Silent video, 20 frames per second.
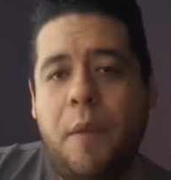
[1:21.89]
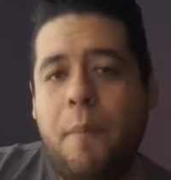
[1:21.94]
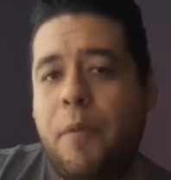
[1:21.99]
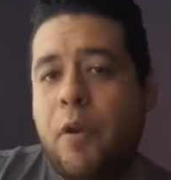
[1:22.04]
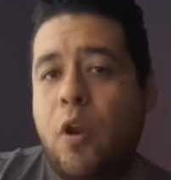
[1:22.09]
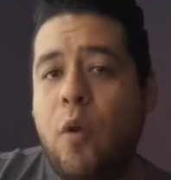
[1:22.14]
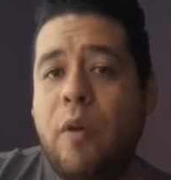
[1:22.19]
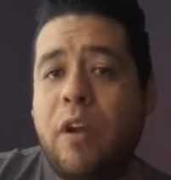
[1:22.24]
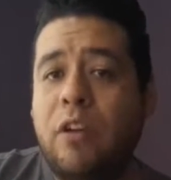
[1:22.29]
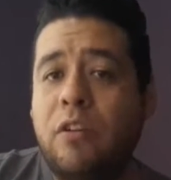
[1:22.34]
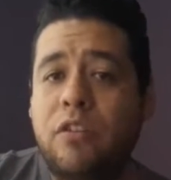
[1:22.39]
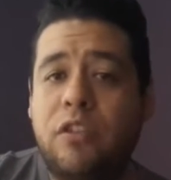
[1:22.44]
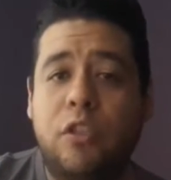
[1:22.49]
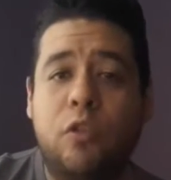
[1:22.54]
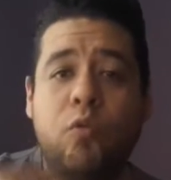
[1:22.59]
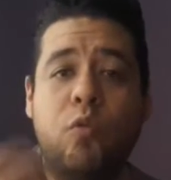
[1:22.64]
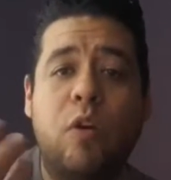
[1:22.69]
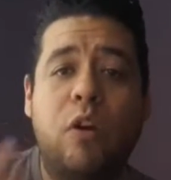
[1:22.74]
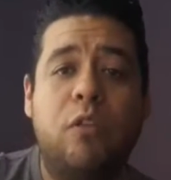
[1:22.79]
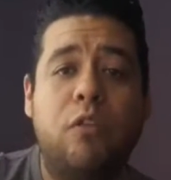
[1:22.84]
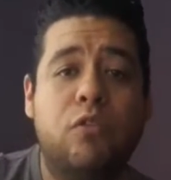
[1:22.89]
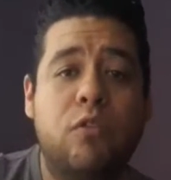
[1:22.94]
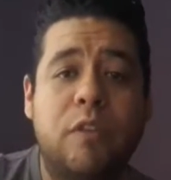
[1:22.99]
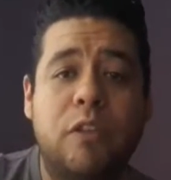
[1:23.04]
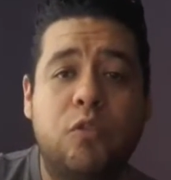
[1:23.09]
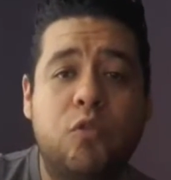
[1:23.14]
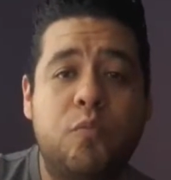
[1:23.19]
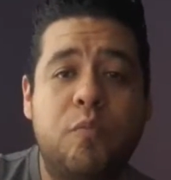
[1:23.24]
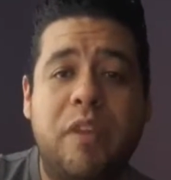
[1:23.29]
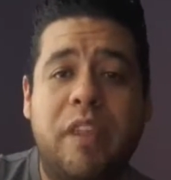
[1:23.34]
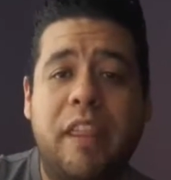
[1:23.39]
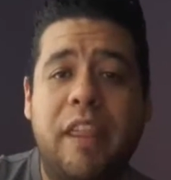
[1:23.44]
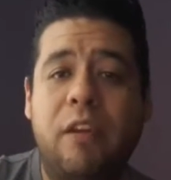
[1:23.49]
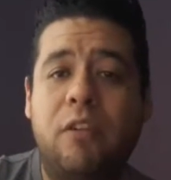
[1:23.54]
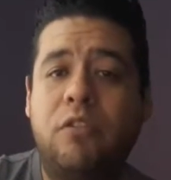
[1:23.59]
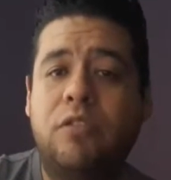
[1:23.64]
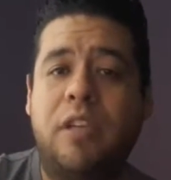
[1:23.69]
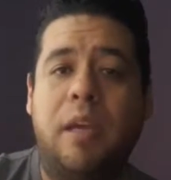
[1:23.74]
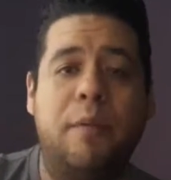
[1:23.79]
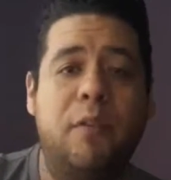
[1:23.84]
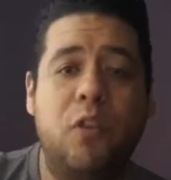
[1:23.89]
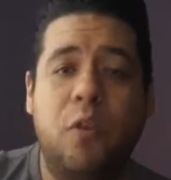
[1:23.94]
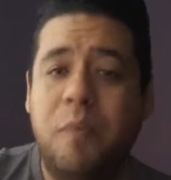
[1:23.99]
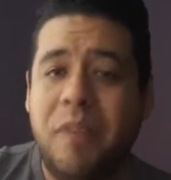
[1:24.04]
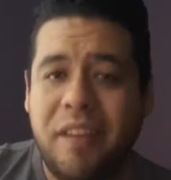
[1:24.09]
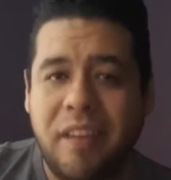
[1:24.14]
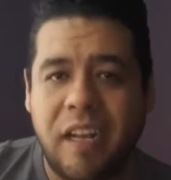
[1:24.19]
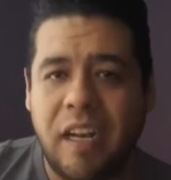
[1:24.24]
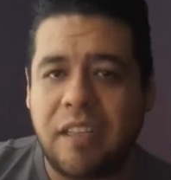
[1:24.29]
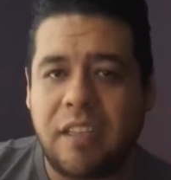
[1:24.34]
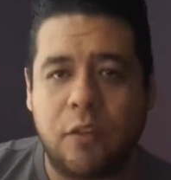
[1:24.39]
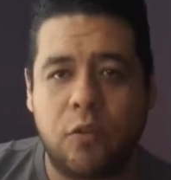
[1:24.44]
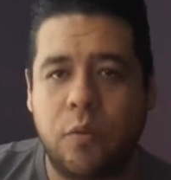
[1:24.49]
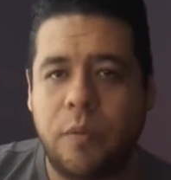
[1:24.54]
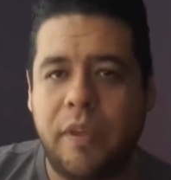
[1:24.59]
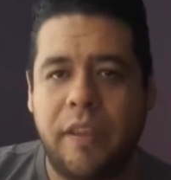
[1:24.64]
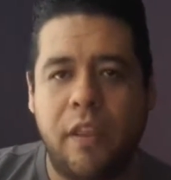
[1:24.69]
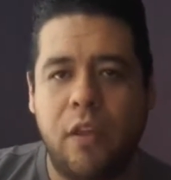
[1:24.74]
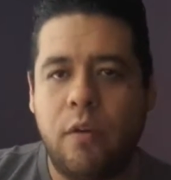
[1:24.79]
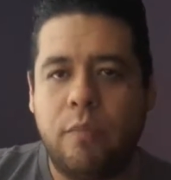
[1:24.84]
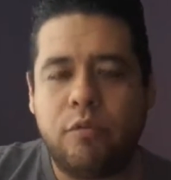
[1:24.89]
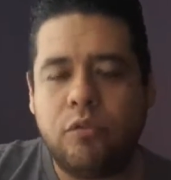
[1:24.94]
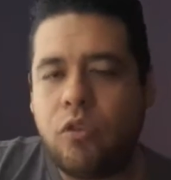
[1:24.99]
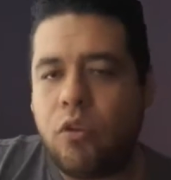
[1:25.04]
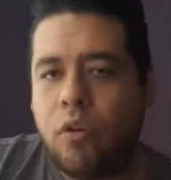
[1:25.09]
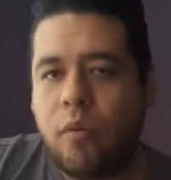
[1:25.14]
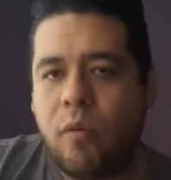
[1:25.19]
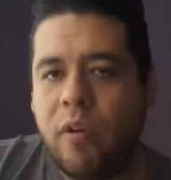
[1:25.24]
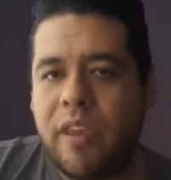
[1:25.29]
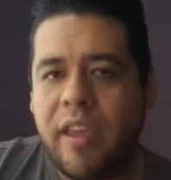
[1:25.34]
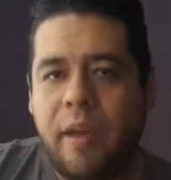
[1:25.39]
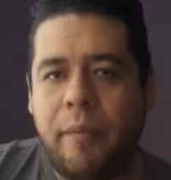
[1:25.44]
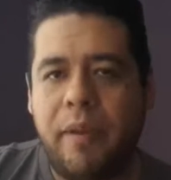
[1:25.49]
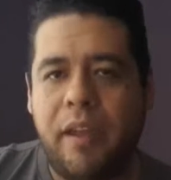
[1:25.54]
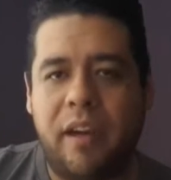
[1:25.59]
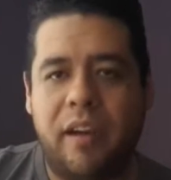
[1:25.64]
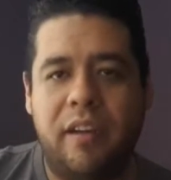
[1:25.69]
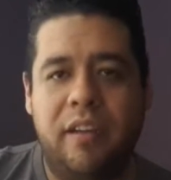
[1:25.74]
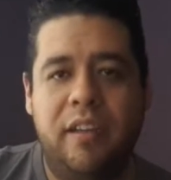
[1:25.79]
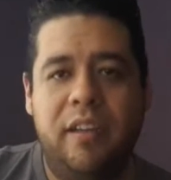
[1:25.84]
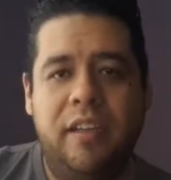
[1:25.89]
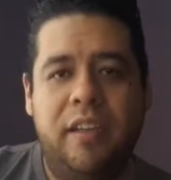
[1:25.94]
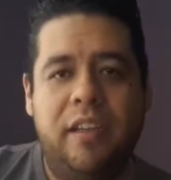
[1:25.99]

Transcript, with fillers: Pero bueno, si tú cuando subas un video, si a mí no me interesa tu video, pues no lo voy a ver.